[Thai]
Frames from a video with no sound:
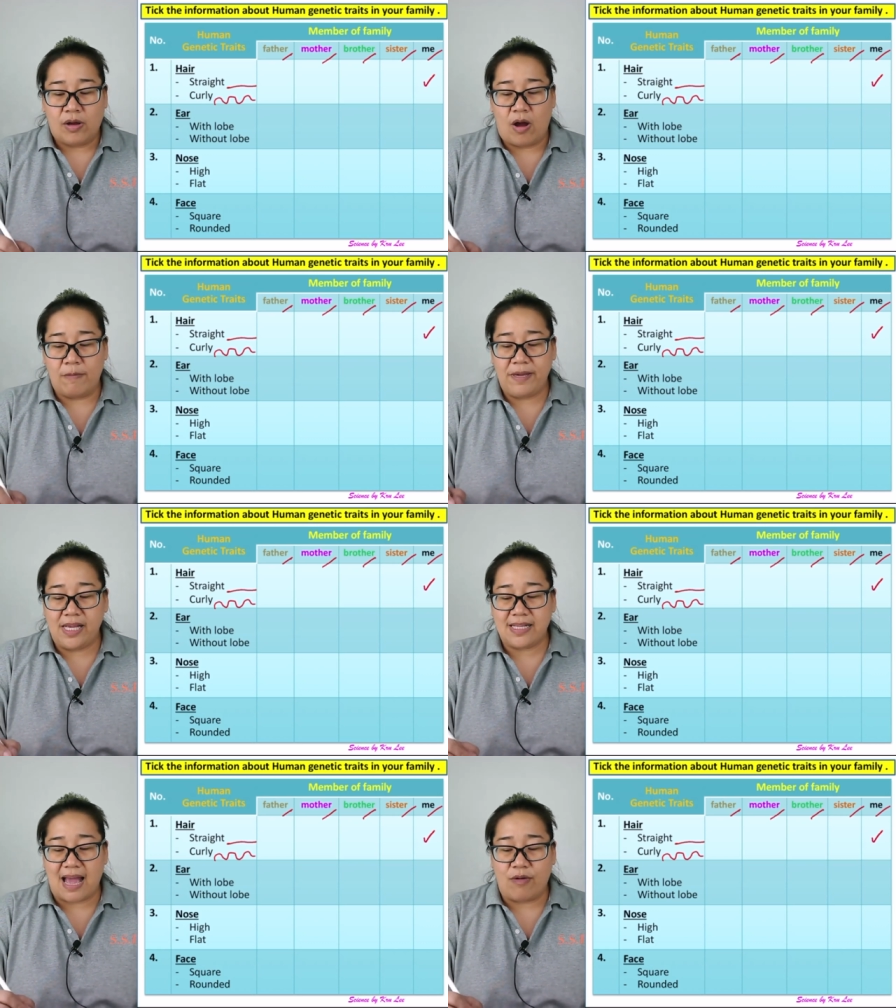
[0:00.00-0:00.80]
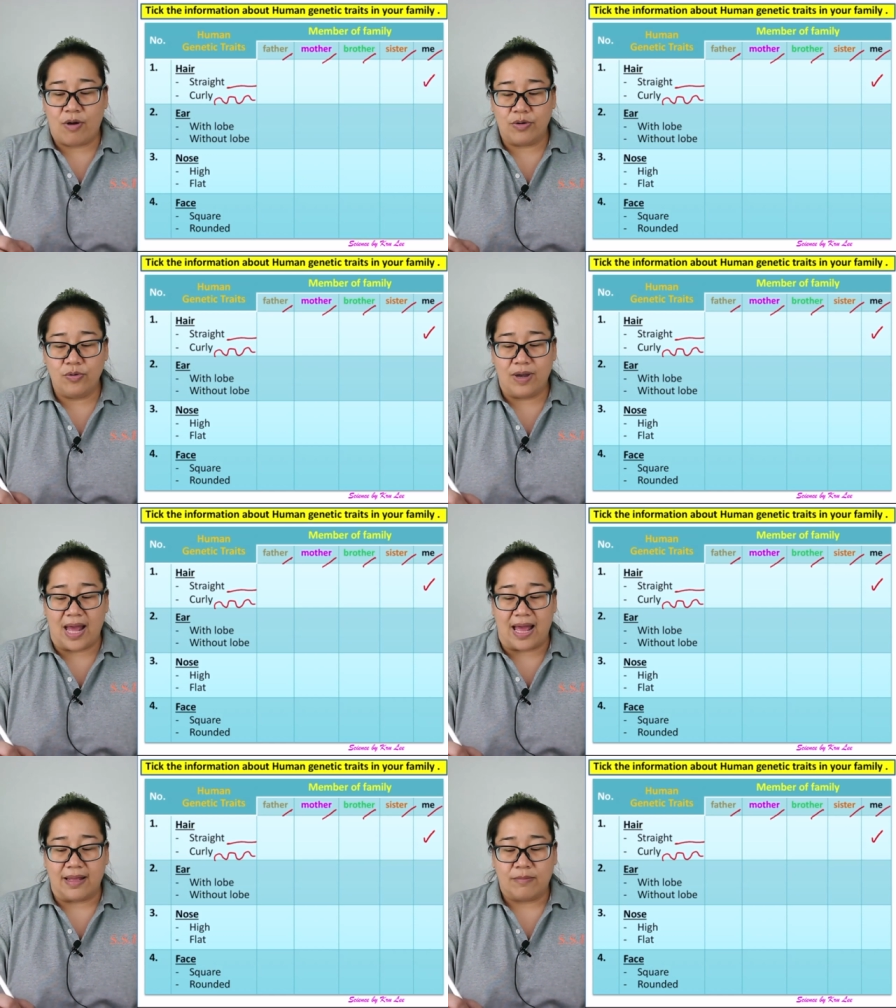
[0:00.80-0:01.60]
ของพี่สาวของหนู
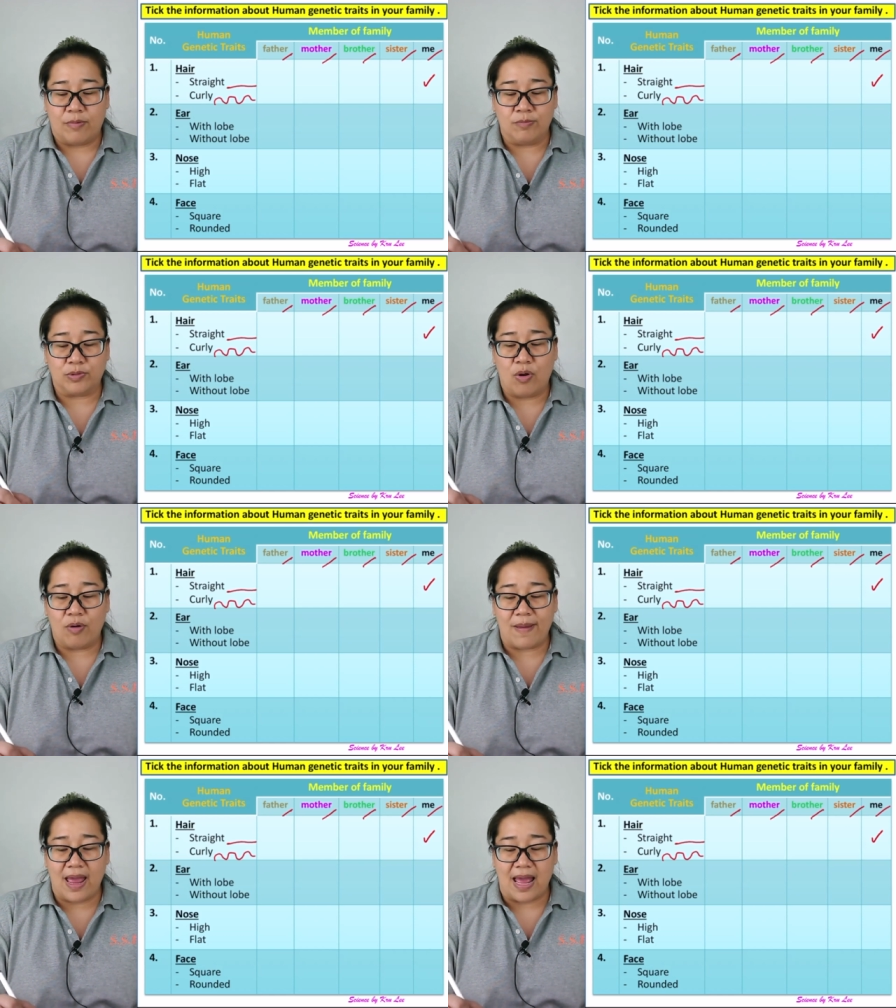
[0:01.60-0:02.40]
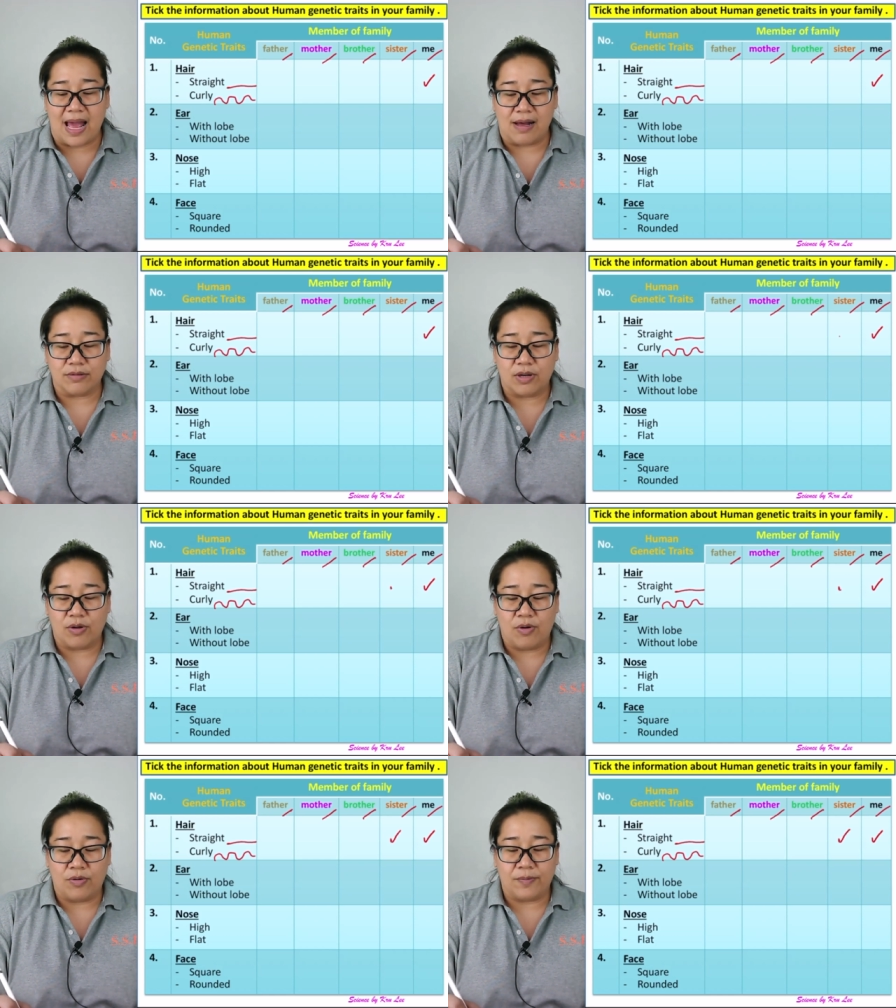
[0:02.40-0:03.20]
ล่ะ ผมตรงไหมอ้าวต
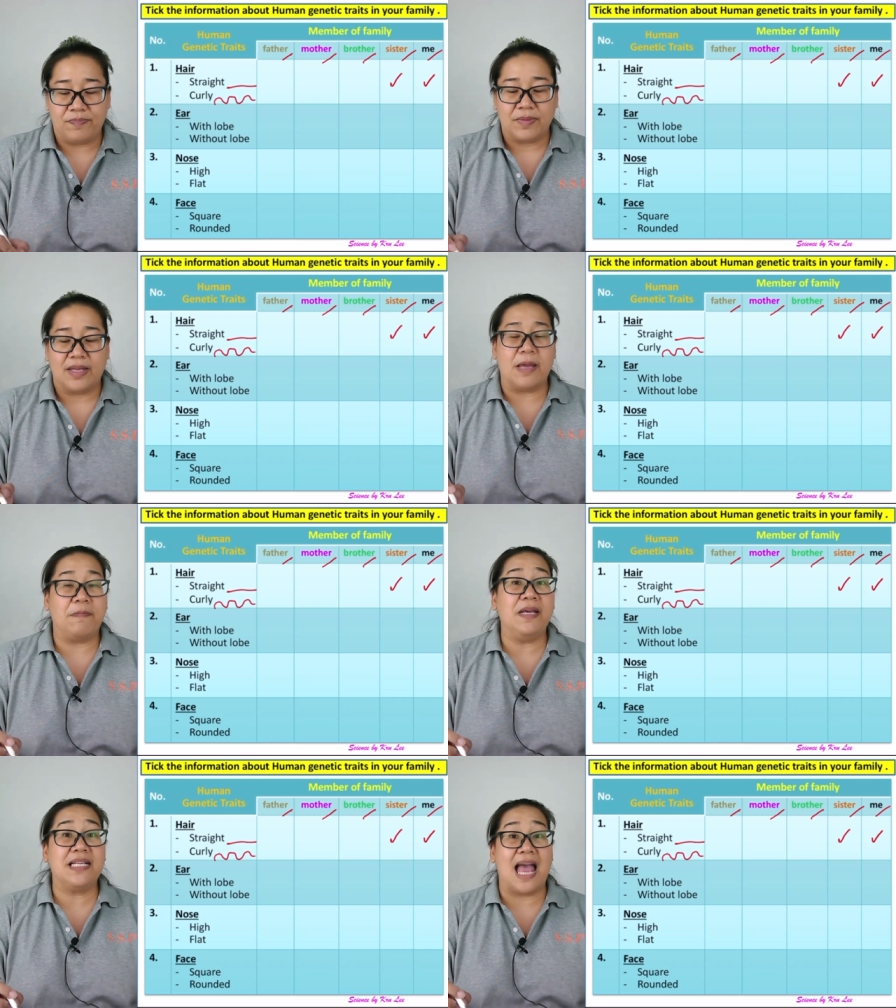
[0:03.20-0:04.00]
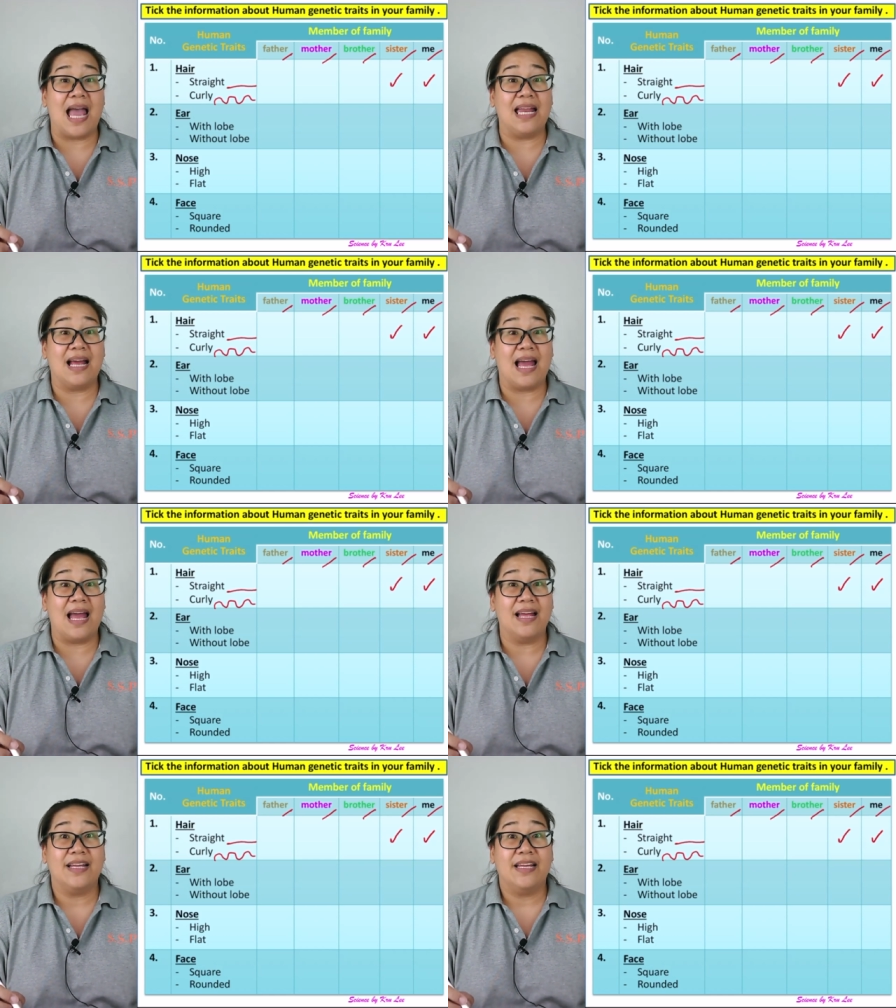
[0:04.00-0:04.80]
รง แต่พี่ชายล่ะคะ